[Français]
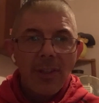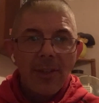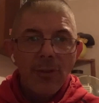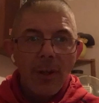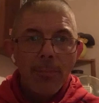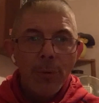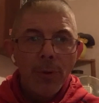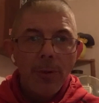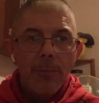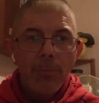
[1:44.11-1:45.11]
ils auraient
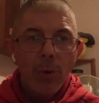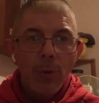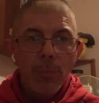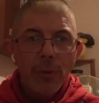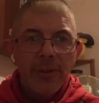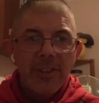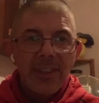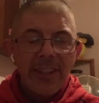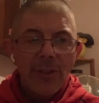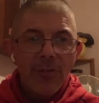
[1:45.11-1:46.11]
pu beaucoup plus
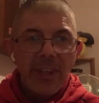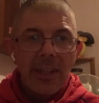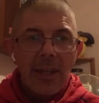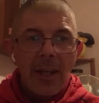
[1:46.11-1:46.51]
innover.